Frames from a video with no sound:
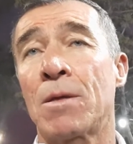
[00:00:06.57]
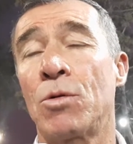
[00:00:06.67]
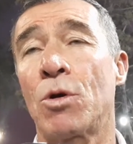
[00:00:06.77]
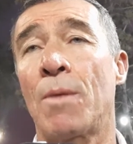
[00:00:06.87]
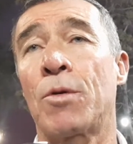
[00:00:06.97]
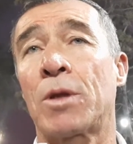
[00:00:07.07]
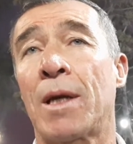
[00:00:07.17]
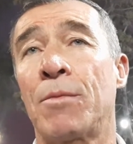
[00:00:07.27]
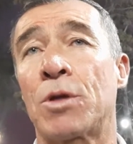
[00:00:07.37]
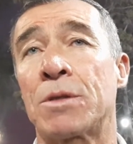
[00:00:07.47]
el único aporte
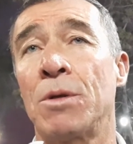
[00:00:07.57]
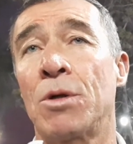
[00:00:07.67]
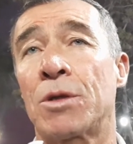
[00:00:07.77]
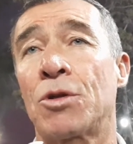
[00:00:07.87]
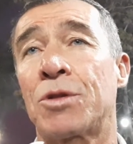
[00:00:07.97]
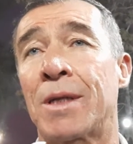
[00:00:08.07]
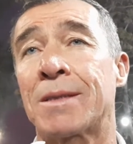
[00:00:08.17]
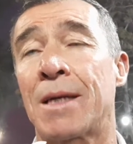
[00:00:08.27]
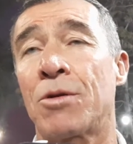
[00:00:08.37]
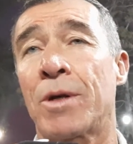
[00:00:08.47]
que hemos recibido en estos
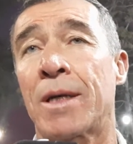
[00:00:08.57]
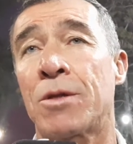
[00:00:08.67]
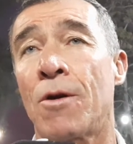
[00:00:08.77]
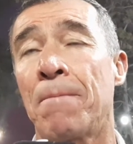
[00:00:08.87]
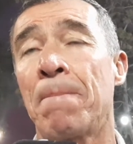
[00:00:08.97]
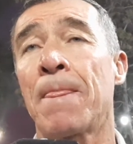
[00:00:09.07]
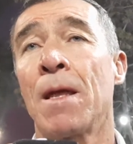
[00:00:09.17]
tres años de gestión.